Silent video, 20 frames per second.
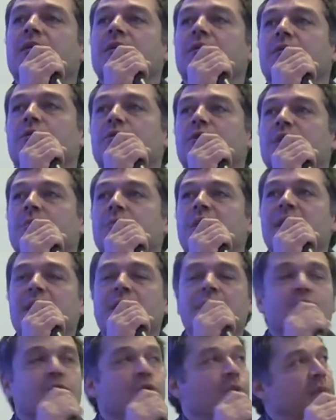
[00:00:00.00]
le débat
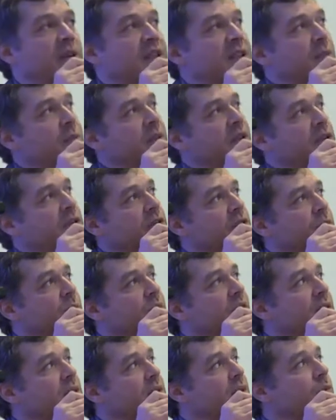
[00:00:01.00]
entre les parties prenantes,
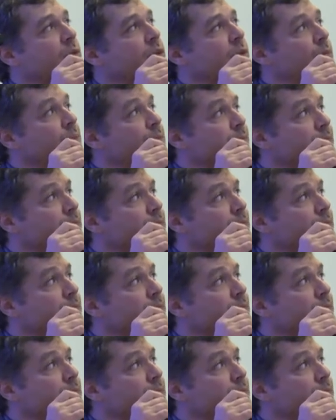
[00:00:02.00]
par exemple.